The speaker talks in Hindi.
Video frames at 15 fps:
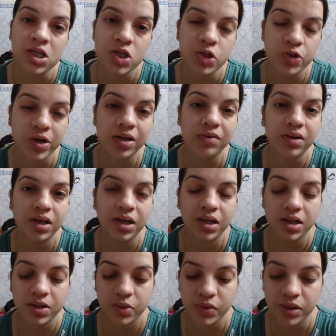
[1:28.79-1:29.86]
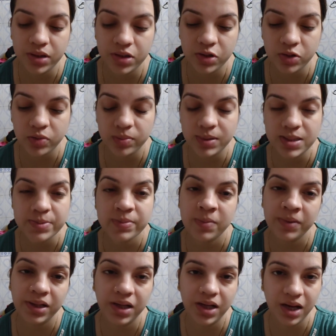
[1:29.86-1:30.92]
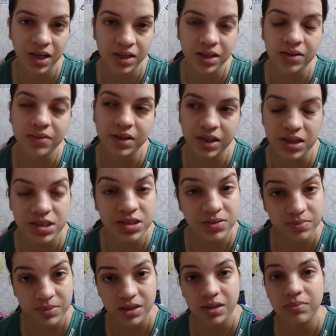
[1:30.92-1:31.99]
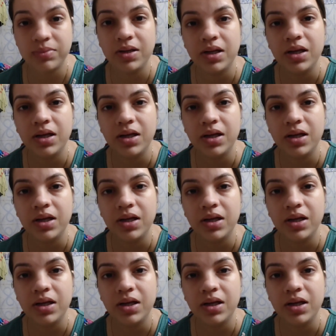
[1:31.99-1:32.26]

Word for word: स्वेल वगैरह हो रही तो बस मम्मी का खाना वगैरह मतलब